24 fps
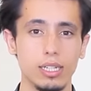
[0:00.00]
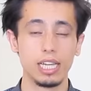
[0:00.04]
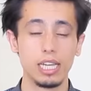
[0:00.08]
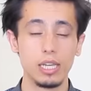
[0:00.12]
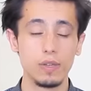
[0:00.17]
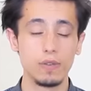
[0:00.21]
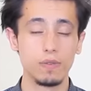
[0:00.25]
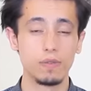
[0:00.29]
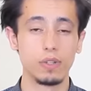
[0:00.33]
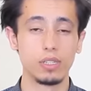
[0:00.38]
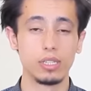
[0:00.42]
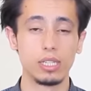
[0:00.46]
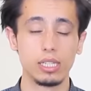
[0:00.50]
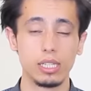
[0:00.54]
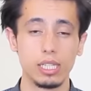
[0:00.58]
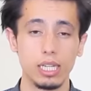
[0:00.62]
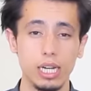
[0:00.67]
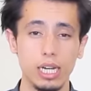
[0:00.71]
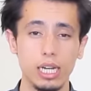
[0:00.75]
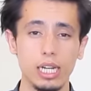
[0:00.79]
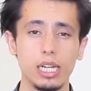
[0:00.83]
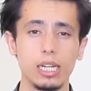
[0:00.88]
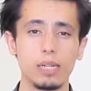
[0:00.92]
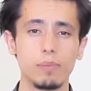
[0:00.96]
كيف
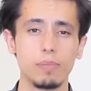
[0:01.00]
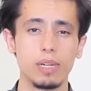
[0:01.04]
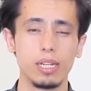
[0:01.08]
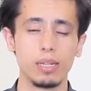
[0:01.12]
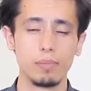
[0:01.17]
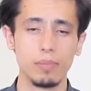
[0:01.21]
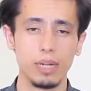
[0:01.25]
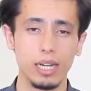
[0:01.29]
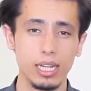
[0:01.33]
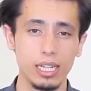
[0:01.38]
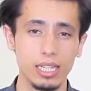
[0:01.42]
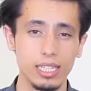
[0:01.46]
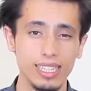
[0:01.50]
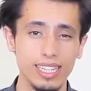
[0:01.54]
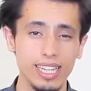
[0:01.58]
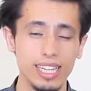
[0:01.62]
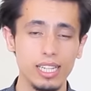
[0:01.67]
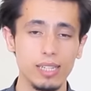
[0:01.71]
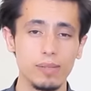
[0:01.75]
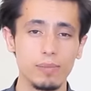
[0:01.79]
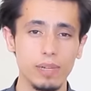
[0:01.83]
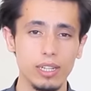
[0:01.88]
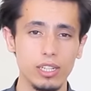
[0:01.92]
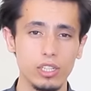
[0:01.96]
تتعامل مع
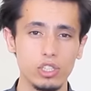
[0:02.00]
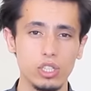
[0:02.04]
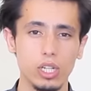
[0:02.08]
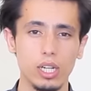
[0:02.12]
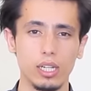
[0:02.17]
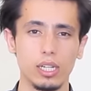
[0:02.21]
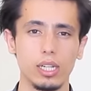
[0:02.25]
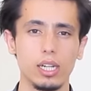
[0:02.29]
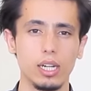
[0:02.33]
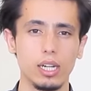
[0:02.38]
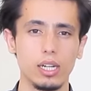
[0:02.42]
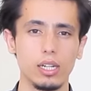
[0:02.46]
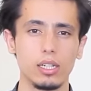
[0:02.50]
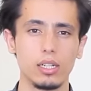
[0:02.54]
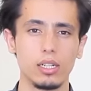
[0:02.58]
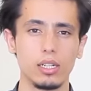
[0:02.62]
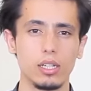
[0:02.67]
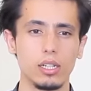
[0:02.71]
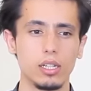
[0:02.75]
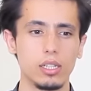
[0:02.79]
الكلمة الجارحة